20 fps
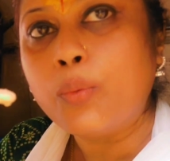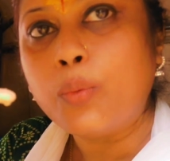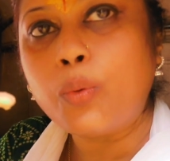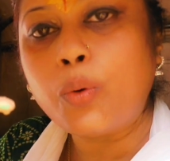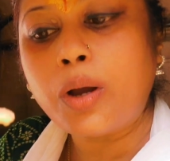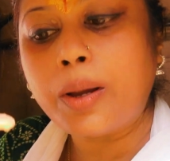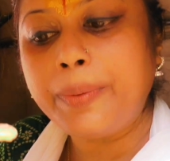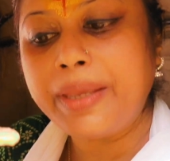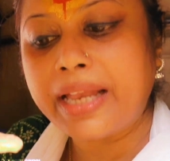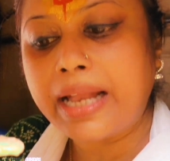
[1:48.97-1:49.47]

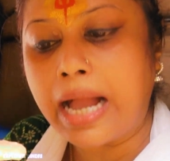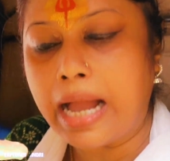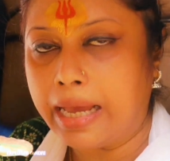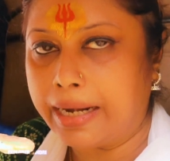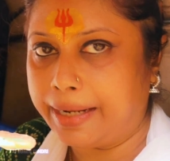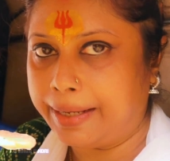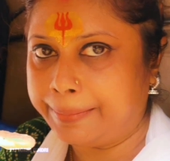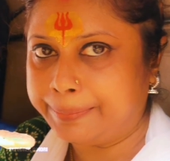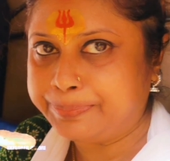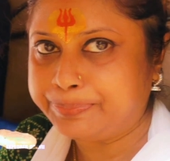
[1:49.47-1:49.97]
वो अभी खा
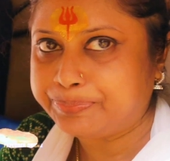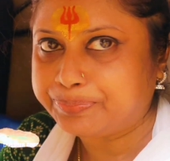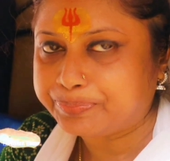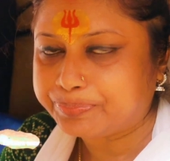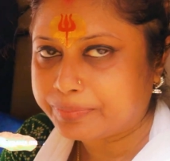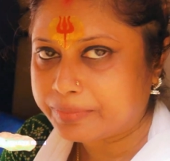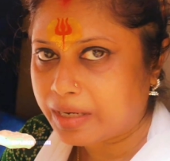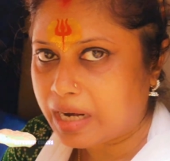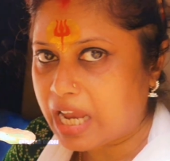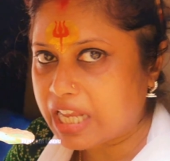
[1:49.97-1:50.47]
रहे
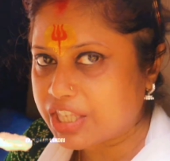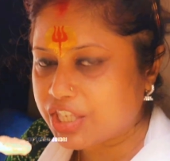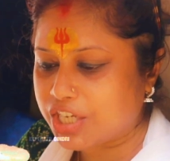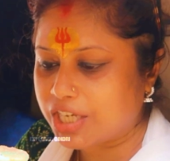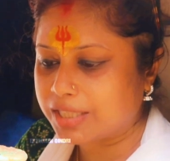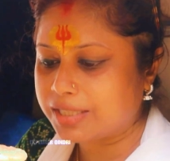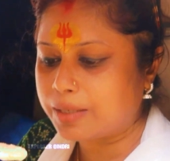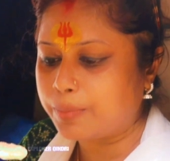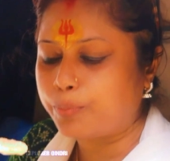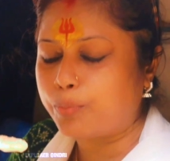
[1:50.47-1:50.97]
हैं
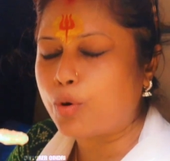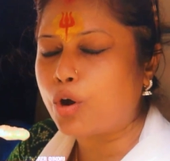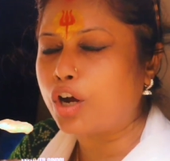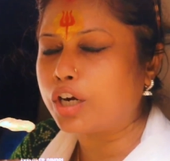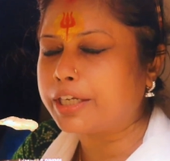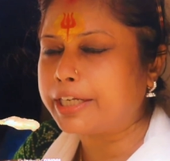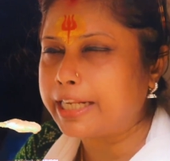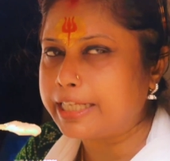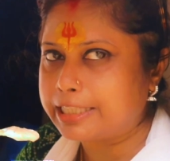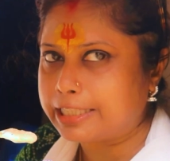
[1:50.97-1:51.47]
अच्छे से
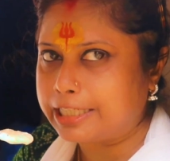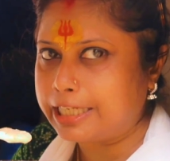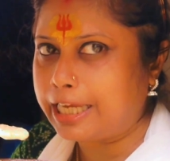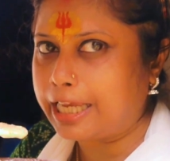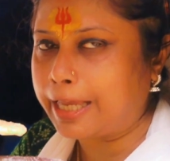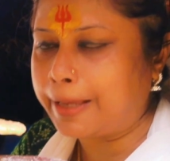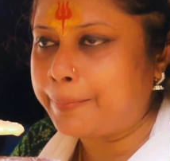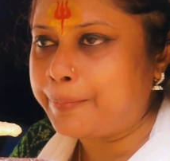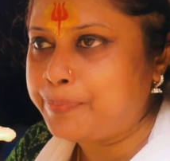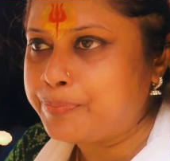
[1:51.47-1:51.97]
बहुत टेस्टी
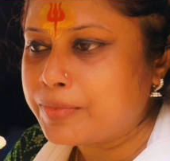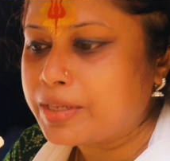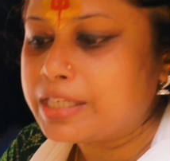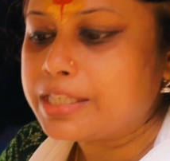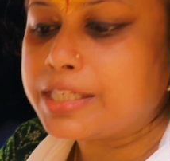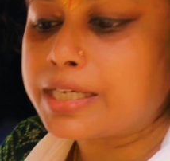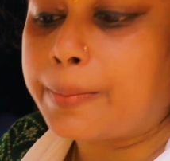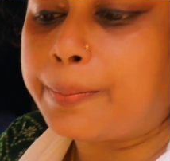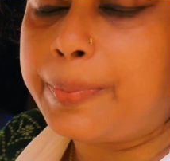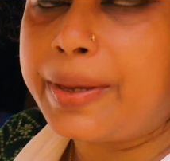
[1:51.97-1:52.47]
है
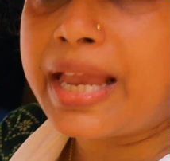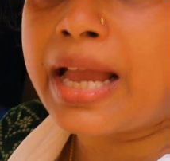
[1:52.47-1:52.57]
जब